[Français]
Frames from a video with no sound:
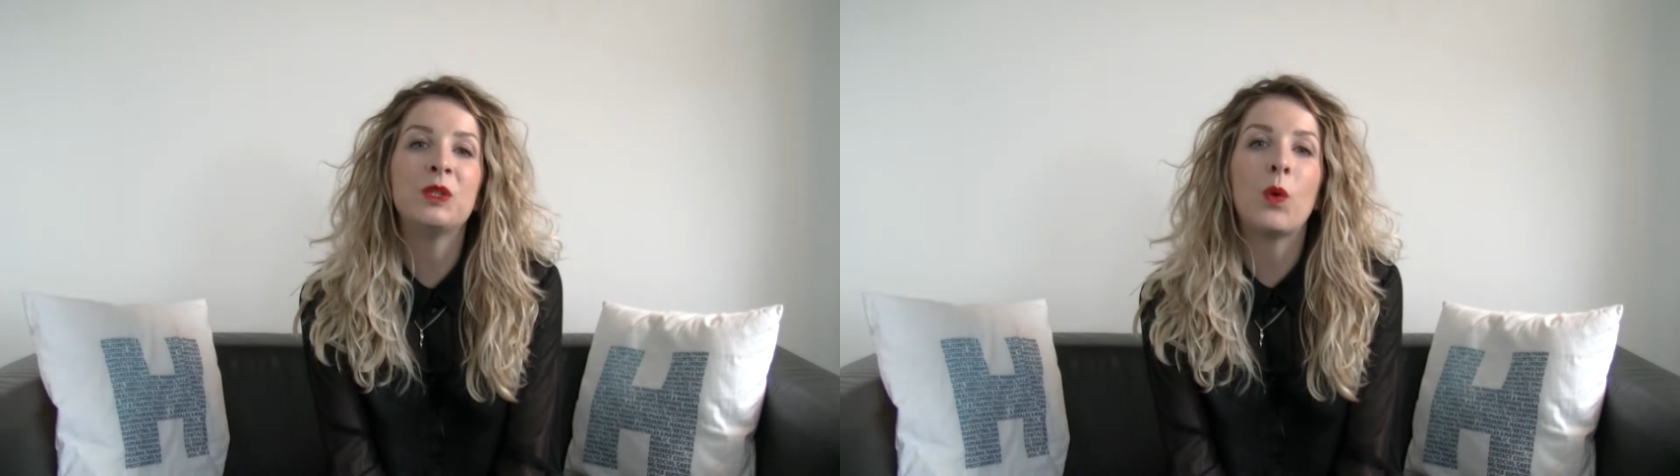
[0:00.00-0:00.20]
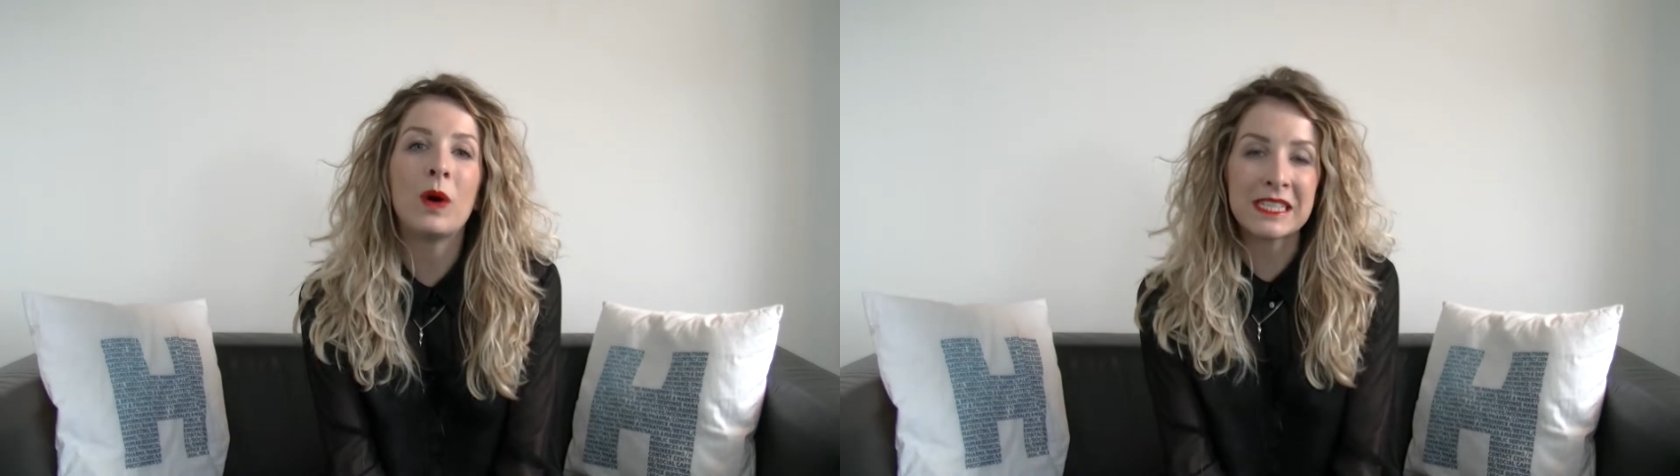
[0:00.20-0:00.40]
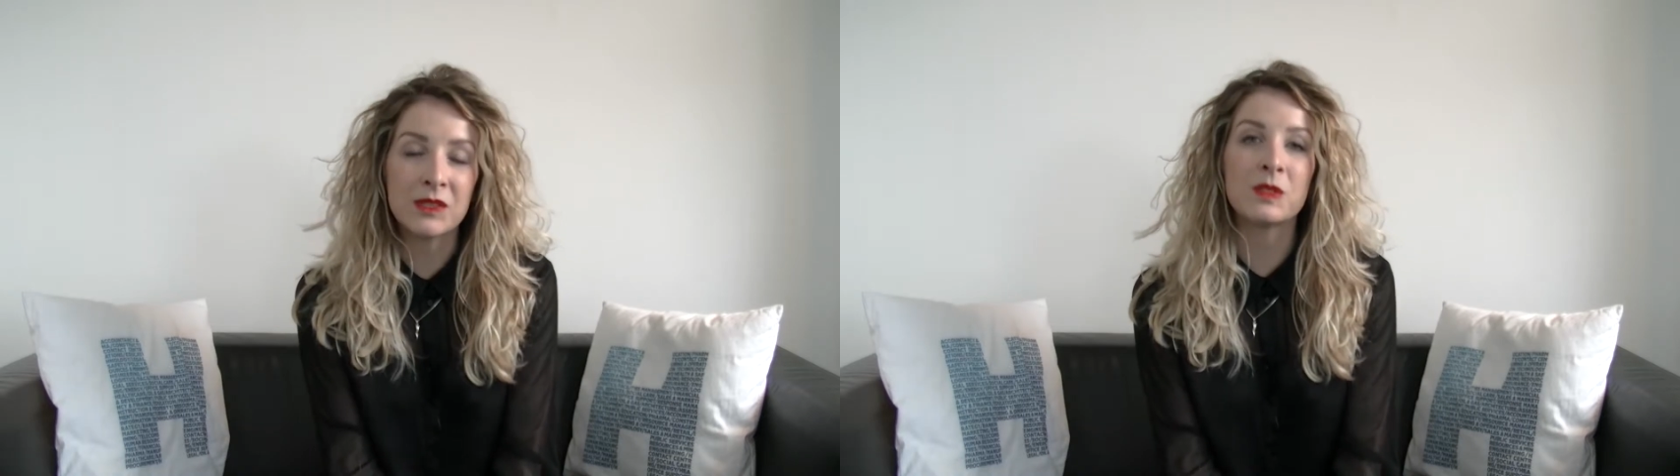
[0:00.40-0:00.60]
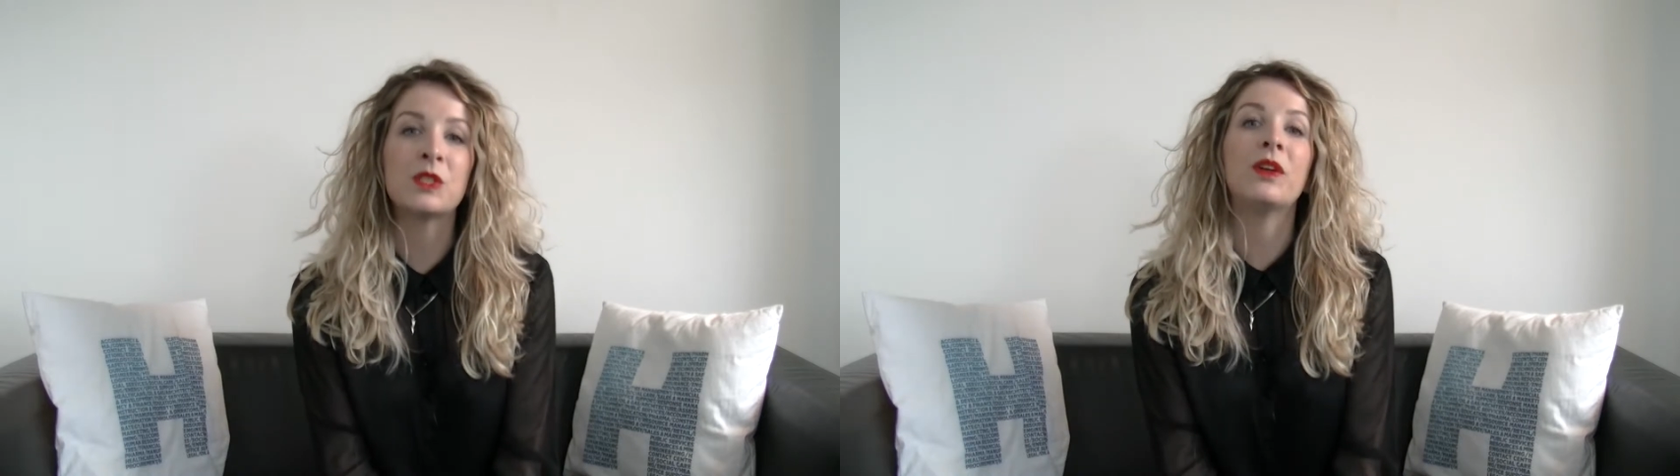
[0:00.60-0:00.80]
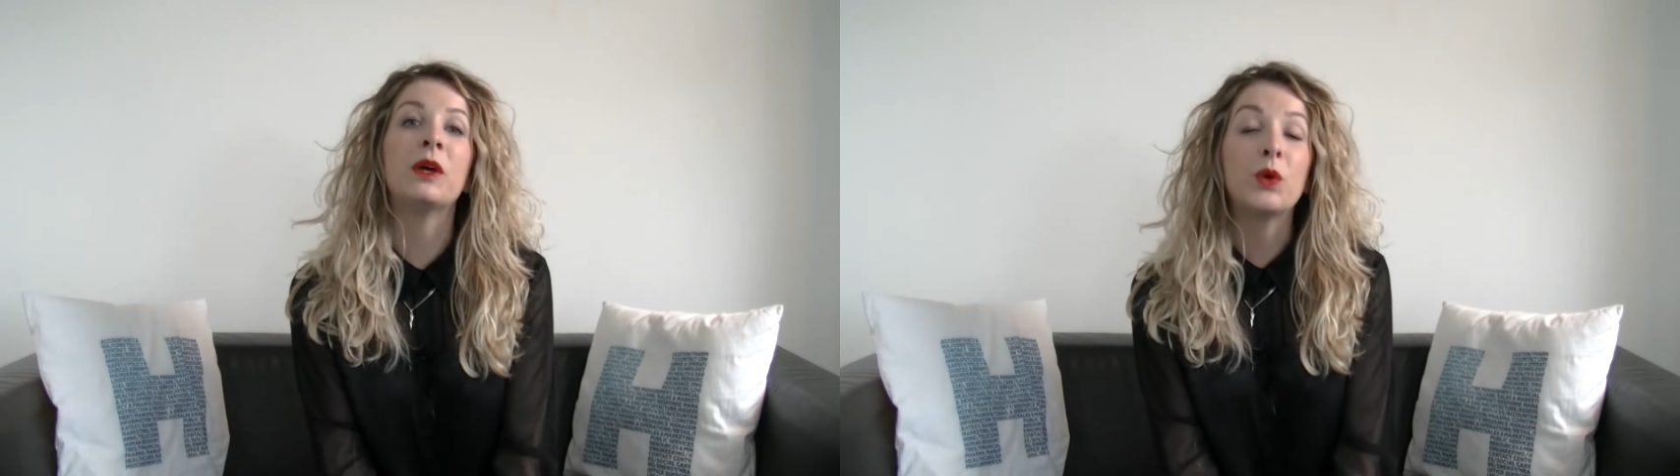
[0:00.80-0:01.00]
une
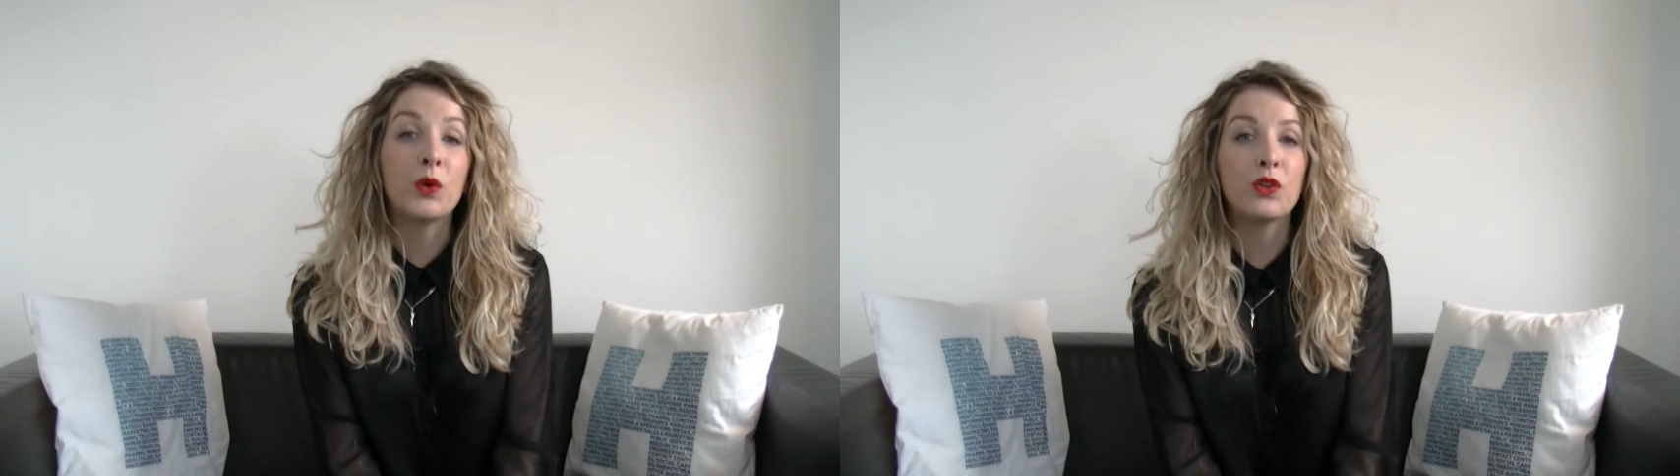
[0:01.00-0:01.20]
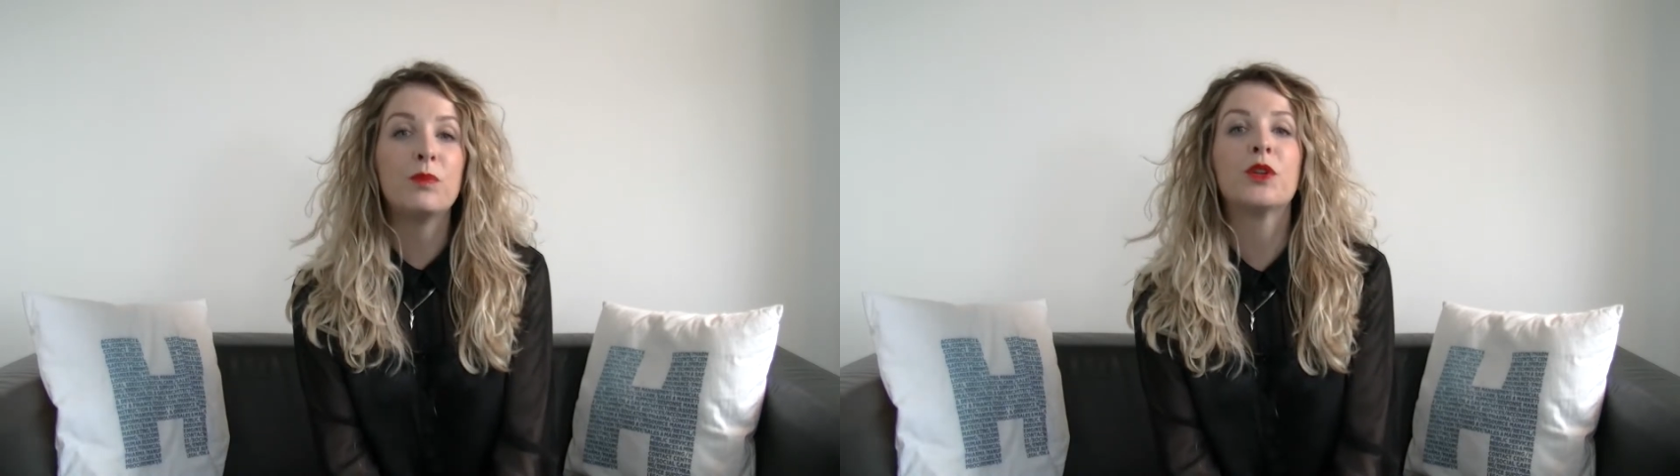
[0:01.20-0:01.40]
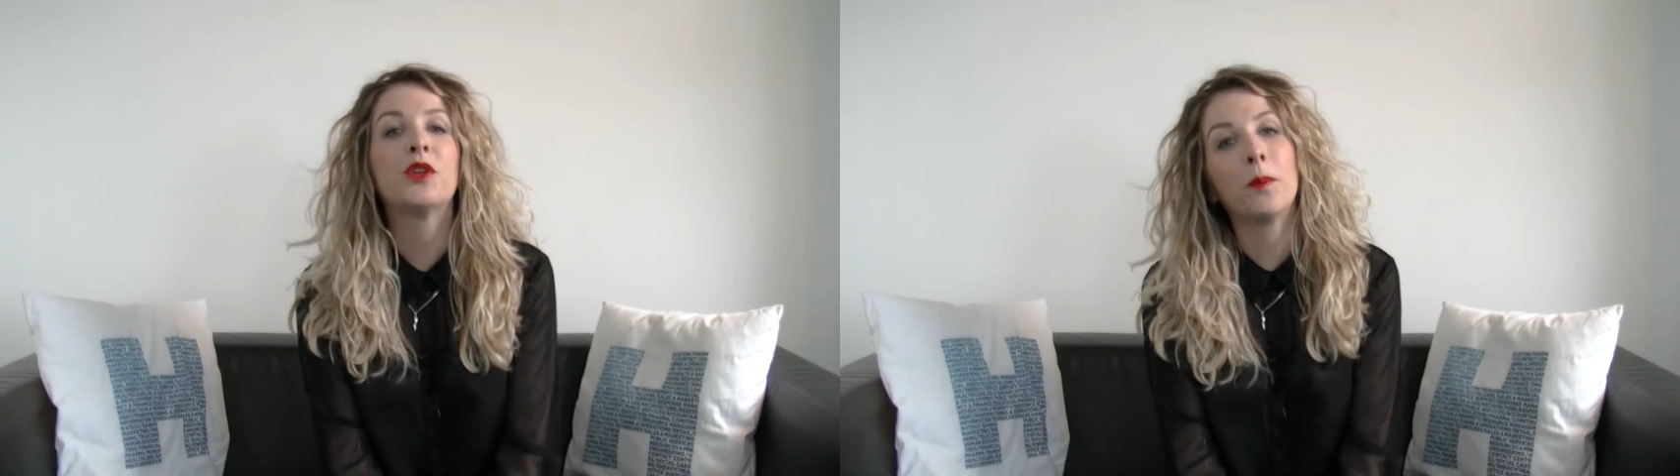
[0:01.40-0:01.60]
croissance dans les recrutements